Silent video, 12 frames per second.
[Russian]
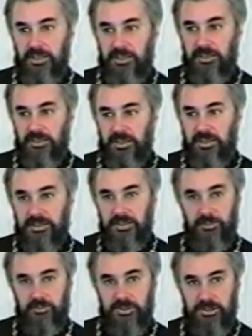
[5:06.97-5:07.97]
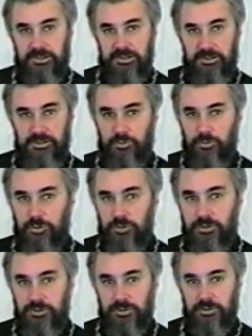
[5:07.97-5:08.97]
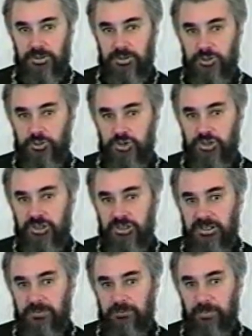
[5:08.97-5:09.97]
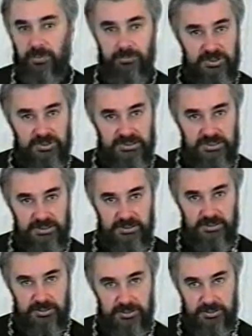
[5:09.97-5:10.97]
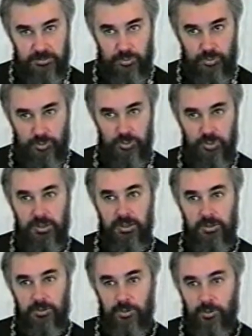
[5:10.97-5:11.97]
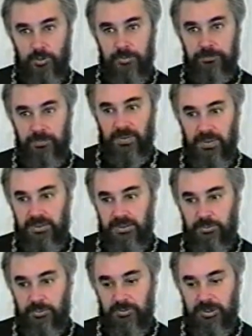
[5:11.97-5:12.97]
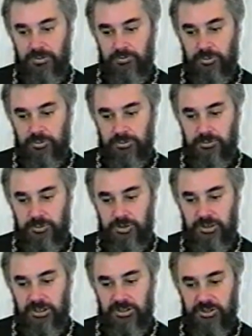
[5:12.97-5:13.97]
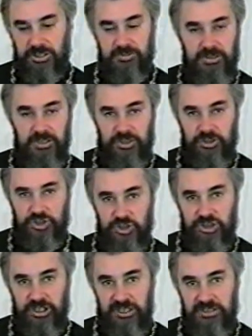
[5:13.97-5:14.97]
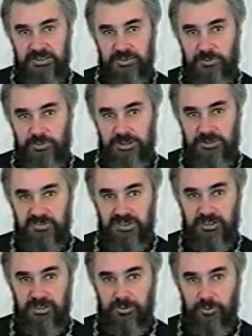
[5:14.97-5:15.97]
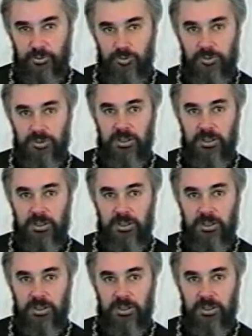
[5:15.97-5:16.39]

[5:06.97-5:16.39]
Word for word: И она бывает от ощущения близости к Богу. Но это бывает в том случае, когда человек очищается от своих грехов.